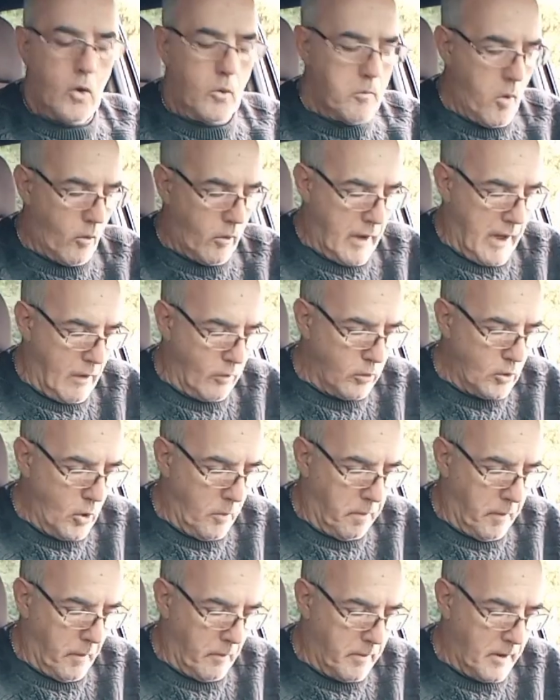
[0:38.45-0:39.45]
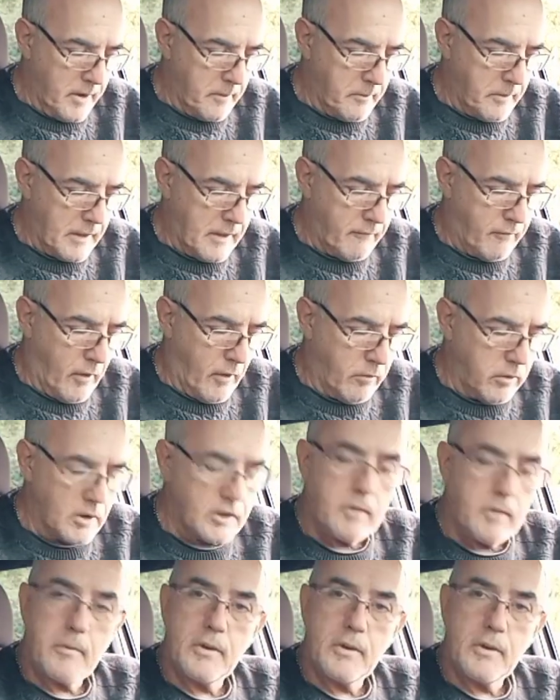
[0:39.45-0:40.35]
Meu carro deu problema na válvula de